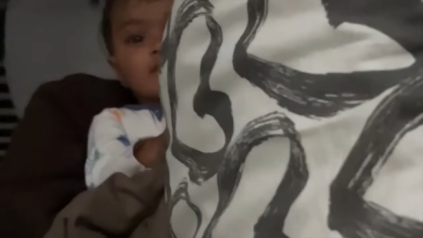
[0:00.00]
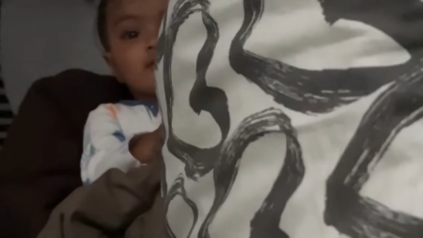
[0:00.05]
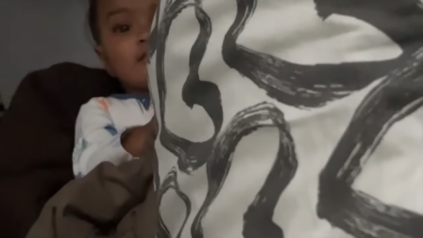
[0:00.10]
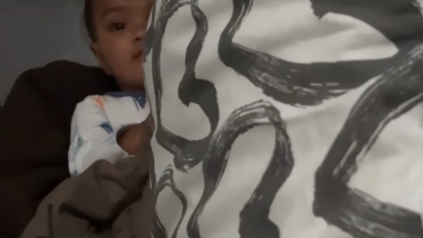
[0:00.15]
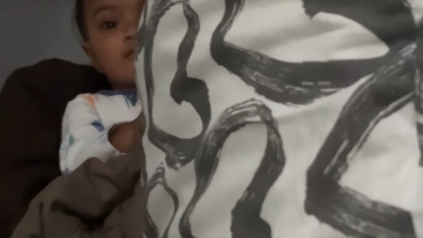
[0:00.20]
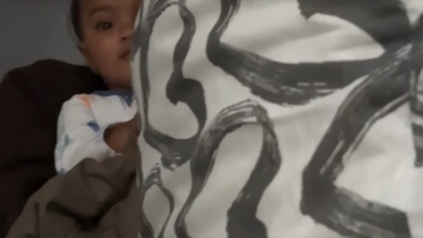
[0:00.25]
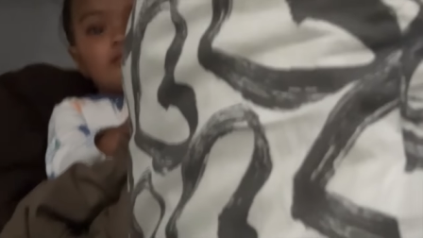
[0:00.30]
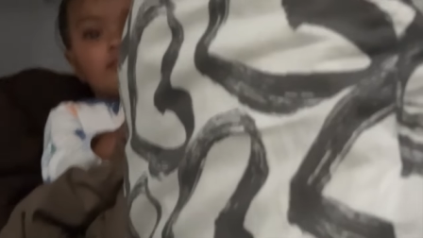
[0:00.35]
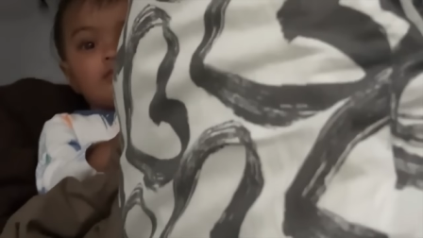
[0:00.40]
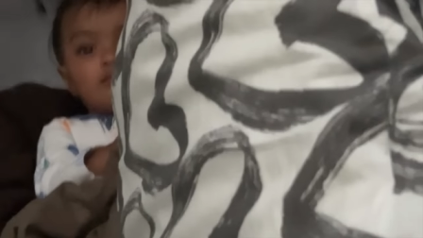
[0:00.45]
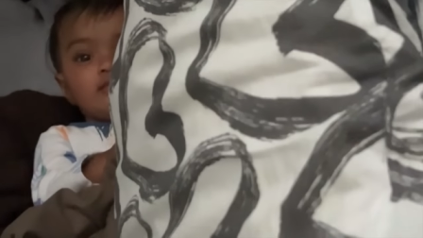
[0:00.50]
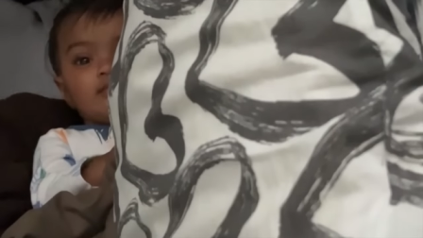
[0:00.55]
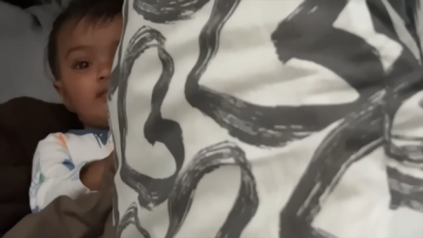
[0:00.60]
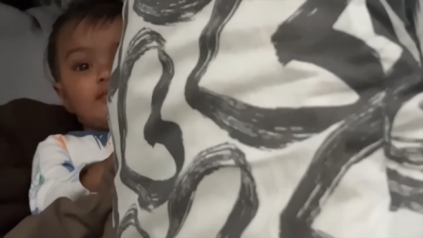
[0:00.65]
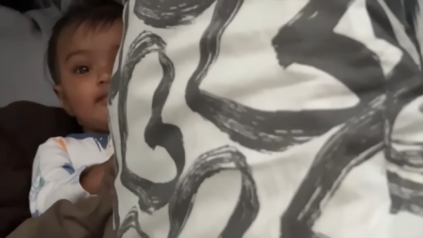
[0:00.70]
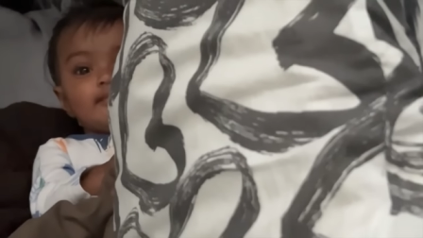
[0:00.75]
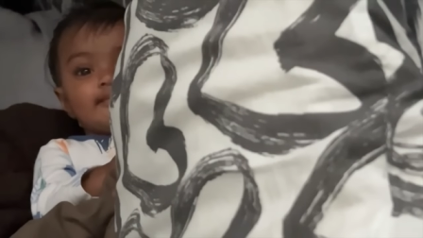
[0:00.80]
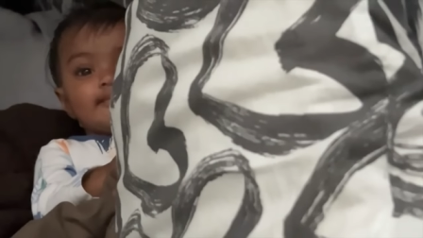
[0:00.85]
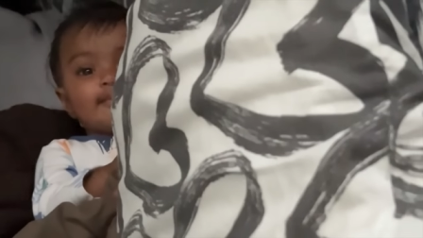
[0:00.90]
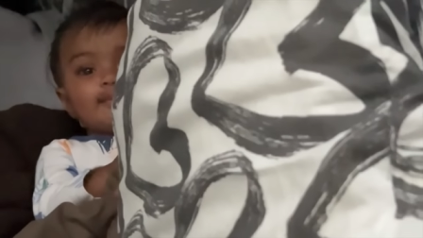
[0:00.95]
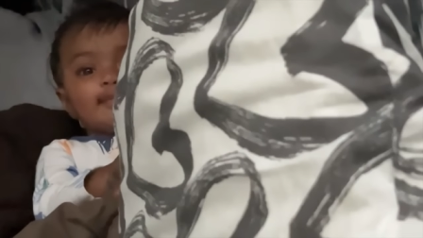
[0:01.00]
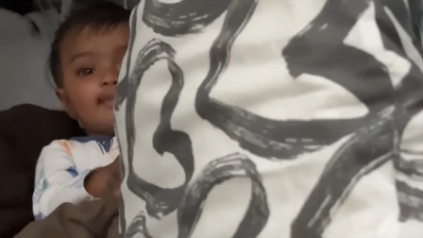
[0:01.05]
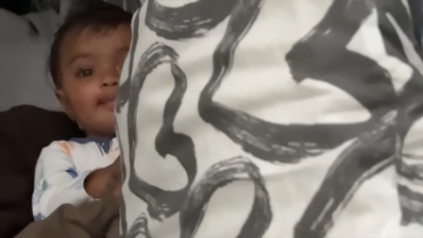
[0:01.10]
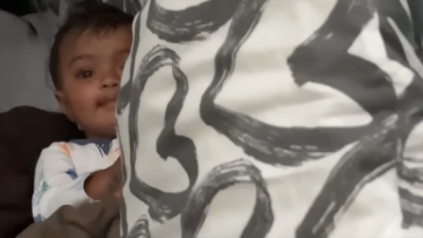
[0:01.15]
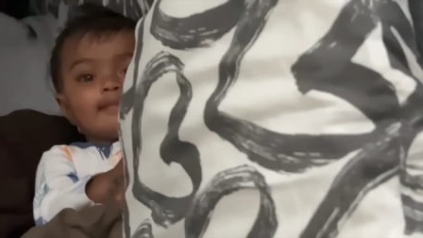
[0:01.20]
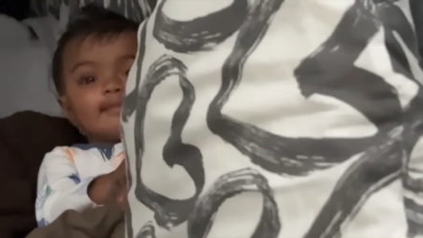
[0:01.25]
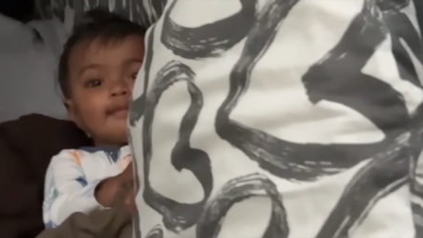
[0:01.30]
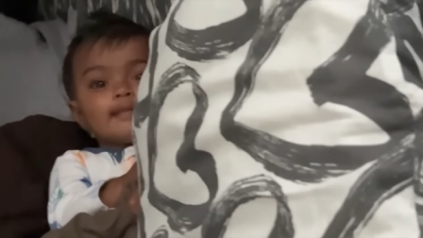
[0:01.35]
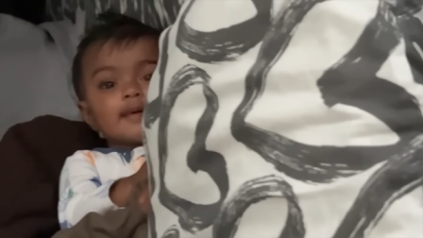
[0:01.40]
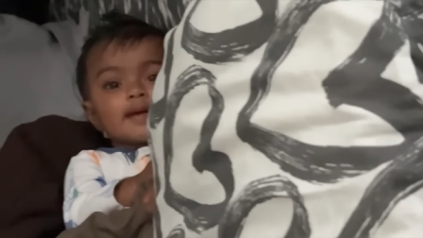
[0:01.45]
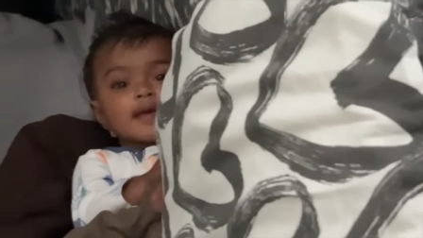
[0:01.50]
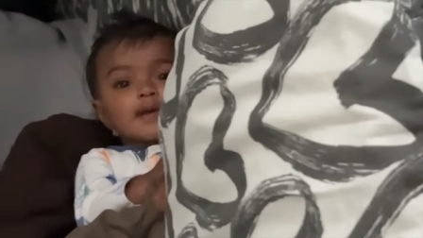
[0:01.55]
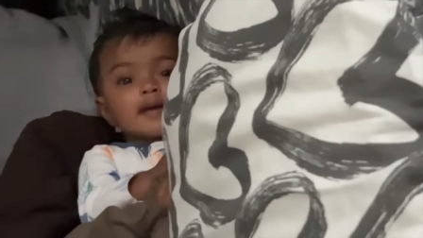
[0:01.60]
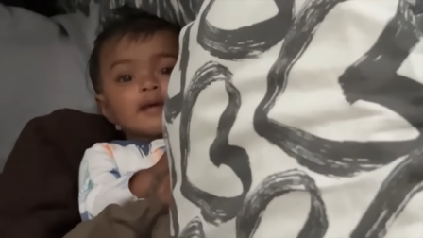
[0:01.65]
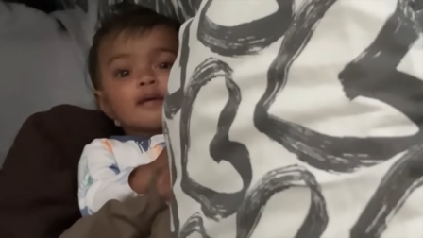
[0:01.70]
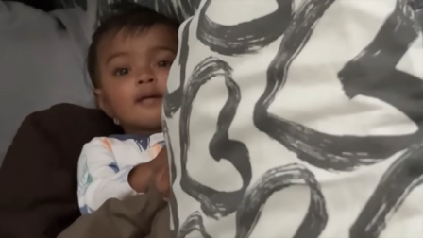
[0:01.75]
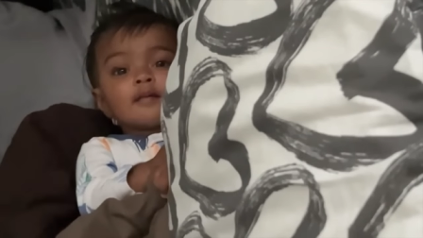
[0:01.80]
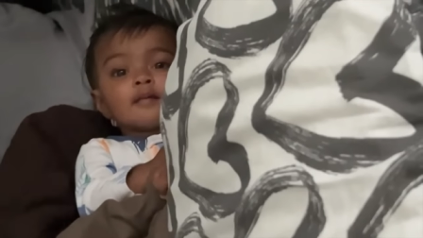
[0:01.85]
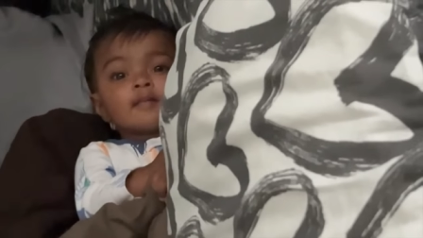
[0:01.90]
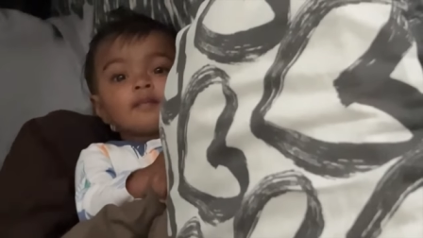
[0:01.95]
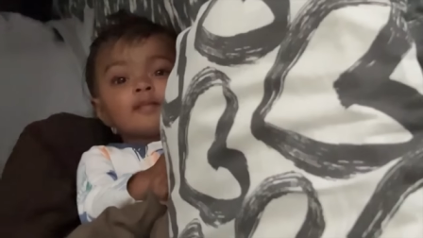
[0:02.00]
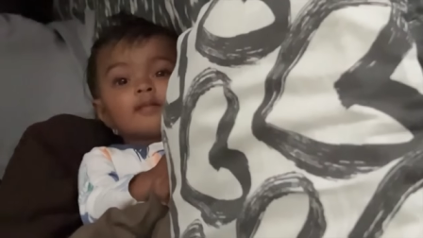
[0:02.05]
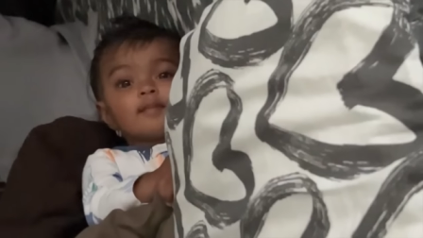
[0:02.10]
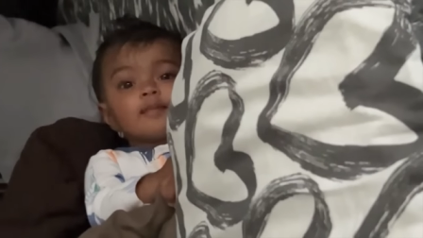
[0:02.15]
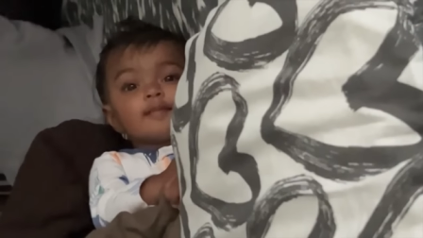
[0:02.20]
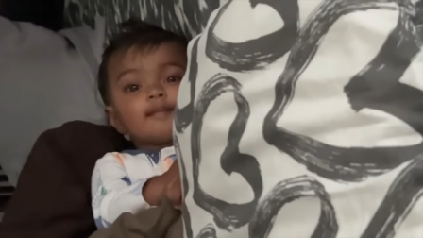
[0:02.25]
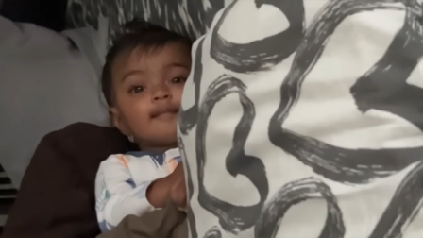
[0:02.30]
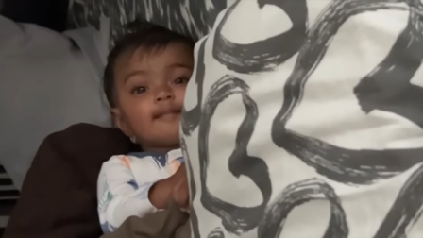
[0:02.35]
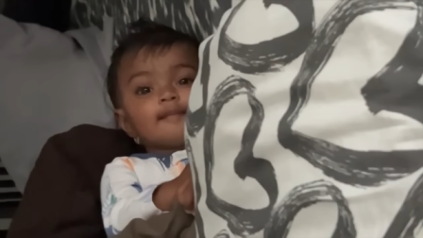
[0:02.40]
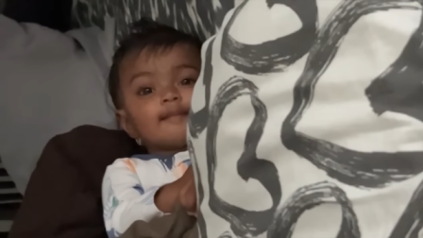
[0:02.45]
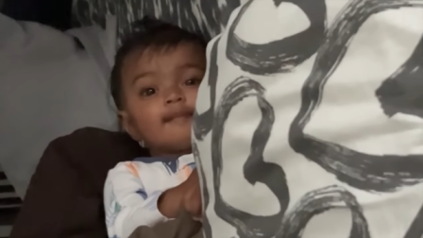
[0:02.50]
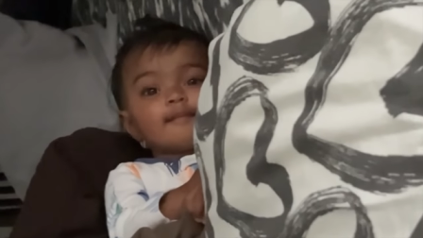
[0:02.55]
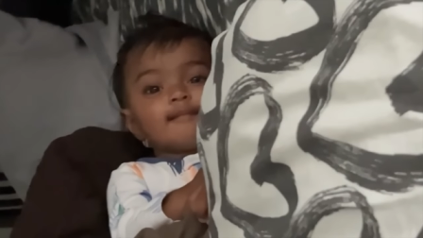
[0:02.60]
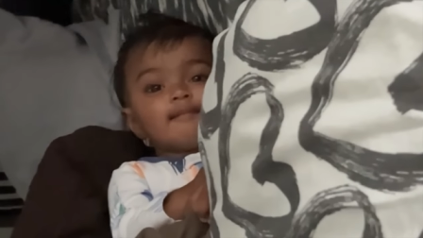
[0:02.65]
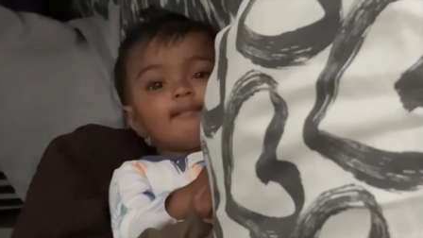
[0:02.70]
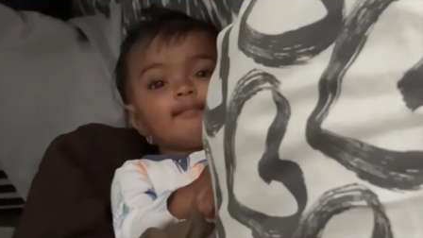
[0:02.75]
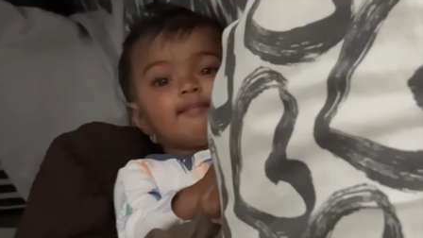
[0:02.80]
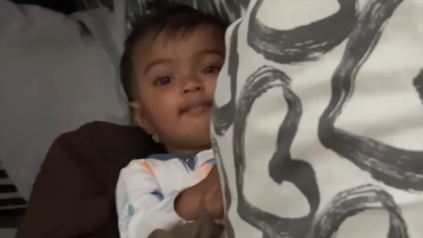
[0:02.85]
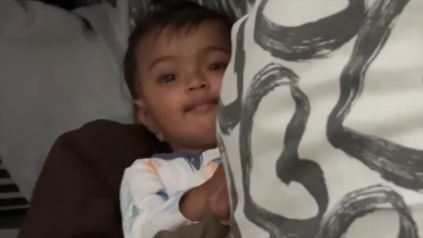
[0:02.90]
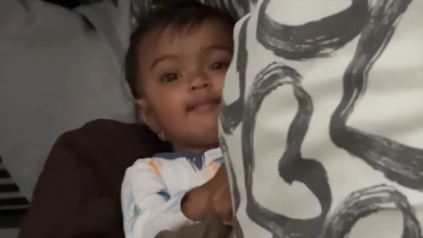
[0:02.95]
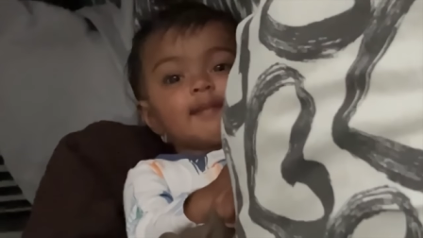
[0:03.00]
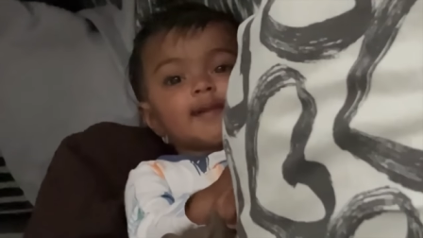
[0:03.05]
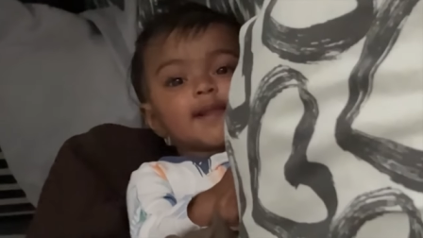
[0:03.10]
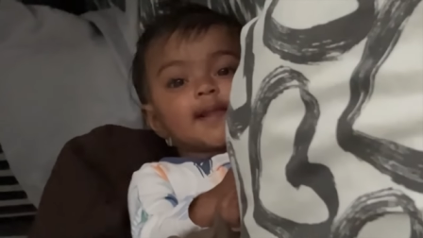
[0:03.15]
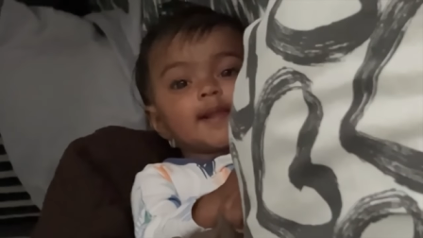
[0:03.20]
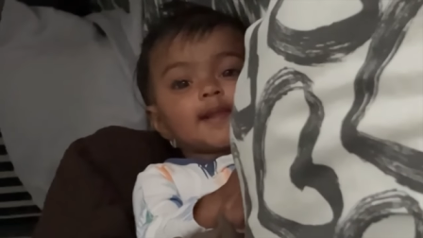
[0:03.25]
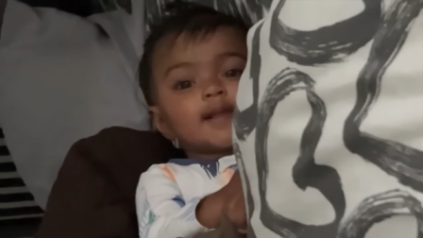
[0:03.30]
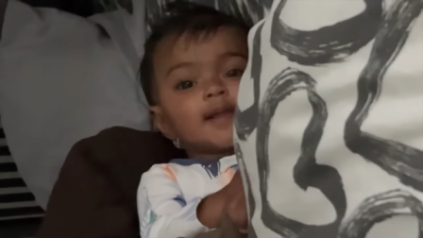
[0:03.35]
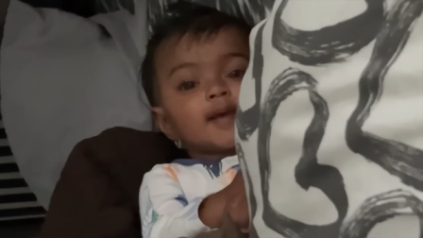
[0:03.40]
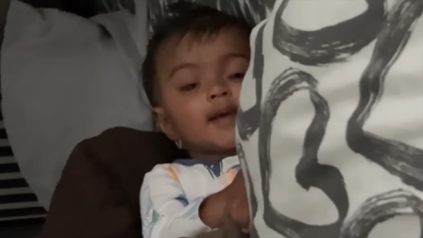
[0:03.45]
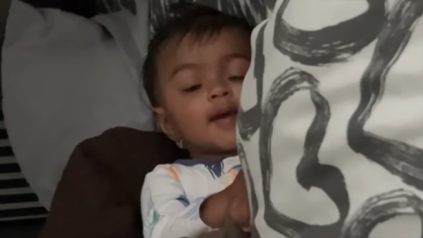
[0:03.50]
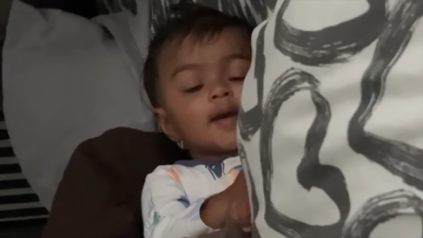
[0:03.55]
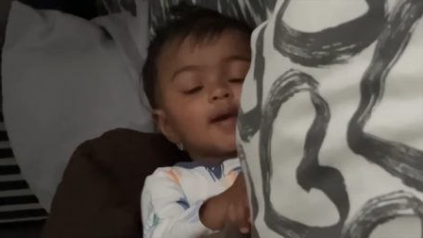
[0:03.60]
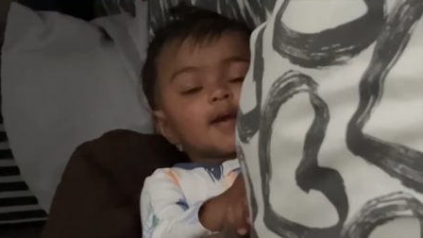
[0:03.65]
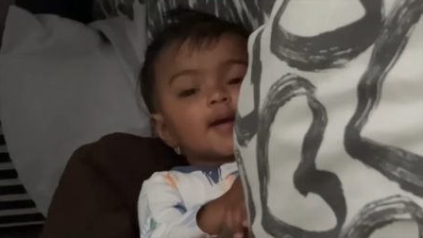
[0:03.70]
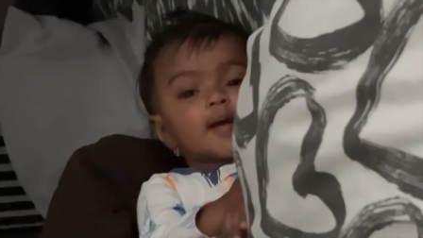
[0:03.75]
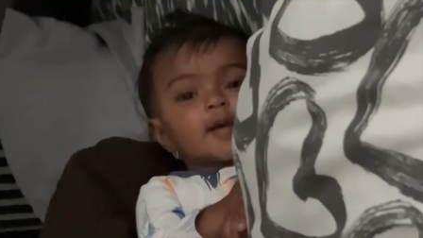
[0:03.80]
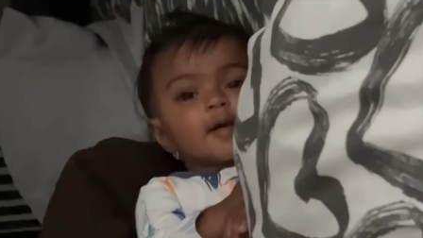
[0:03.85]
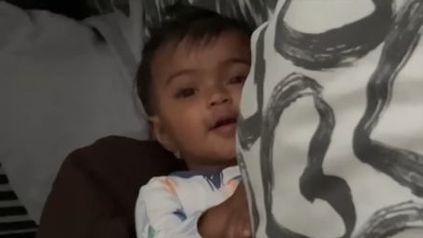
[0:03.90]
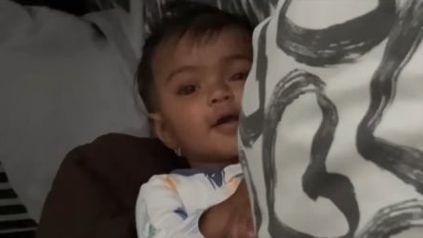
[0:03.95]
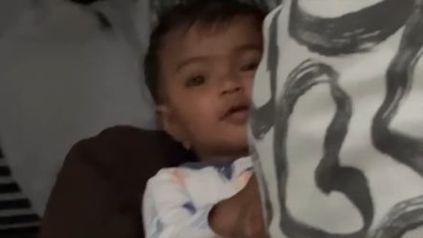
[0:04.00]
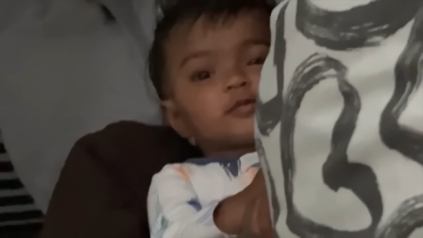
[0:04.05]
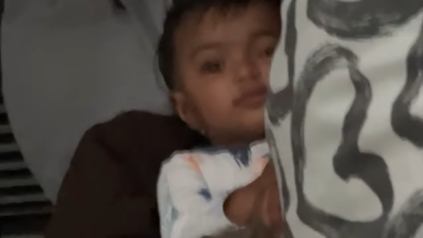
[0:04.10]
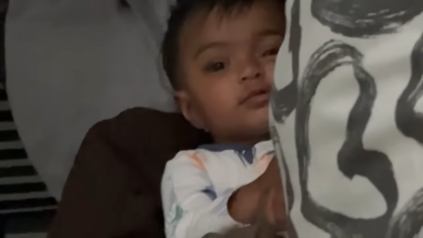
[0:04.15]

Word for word: మంచి ఆప్షన్ లేదు ఇక వరీ వరీగా ఉండాల్సి వస్తుంది విల్ సీ ఫ్యూచర్లో ఏమవుతుందో